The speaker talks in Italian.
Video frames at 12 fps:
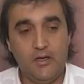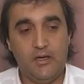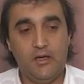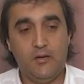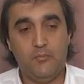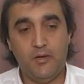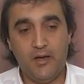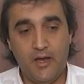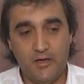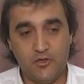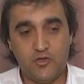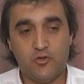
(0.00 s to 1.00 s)
il
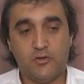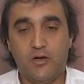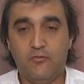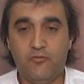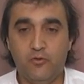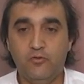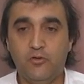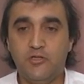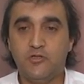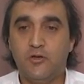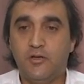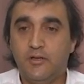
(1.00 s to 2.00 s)
bilancio tra il fondo di
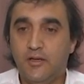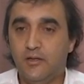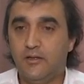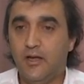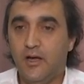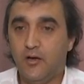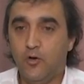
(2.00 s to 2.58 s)
solidarietà